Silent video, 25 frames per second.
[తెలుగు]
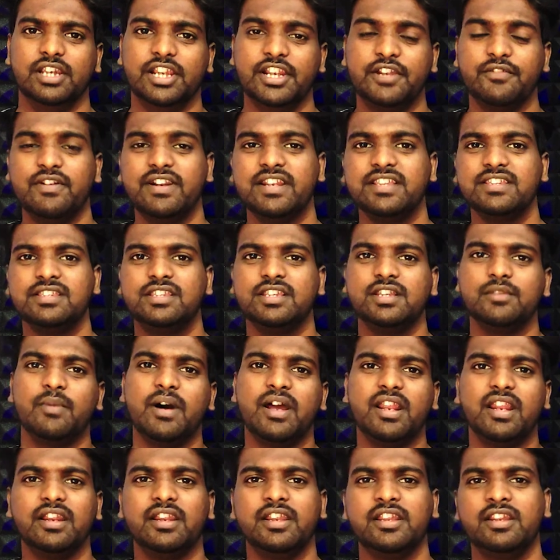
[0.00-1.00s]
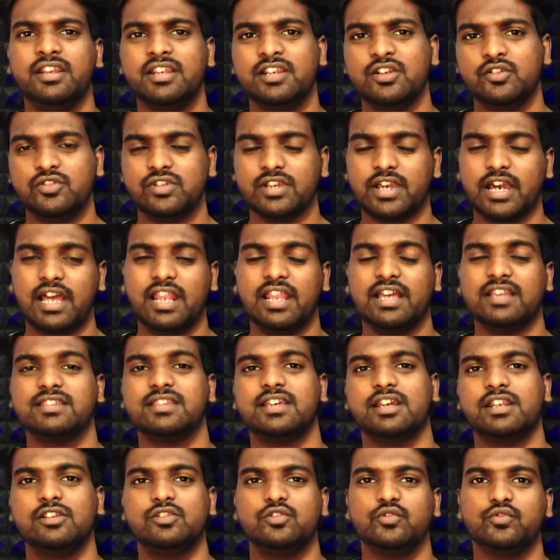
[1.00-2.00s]
ఇటువంటి సినిమాలన్నీ నేను
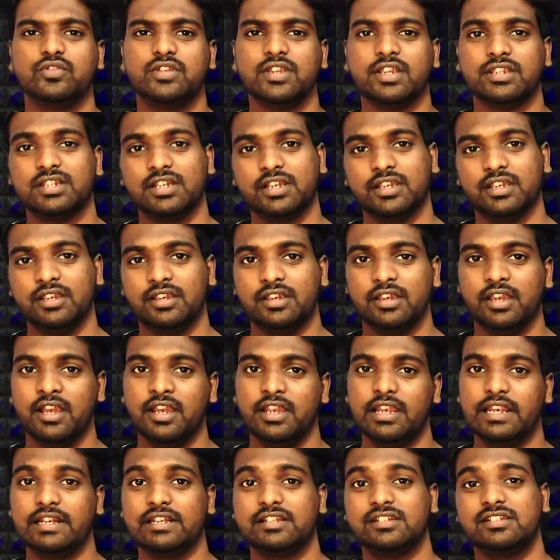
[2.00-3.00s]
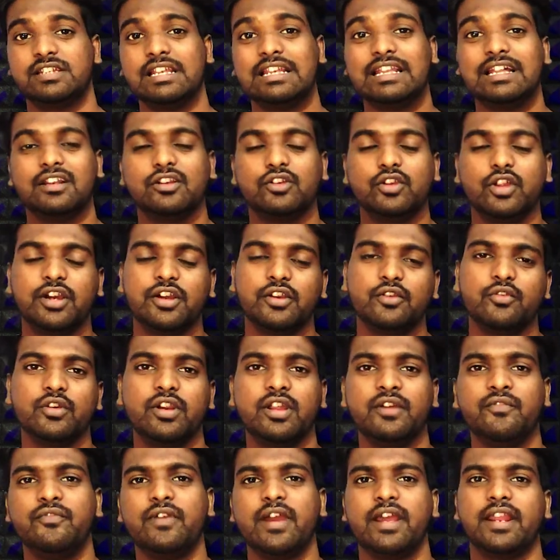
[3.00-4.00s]
చాలాసార్లు చూసి అతనికి ఇంటర్స్టెల్లార్ దగ్గర
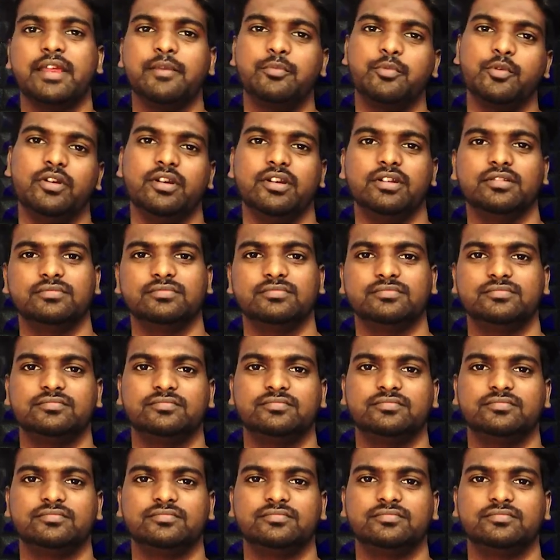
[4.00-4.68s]
నుండే ఫ్యాన్ అయిపోయాను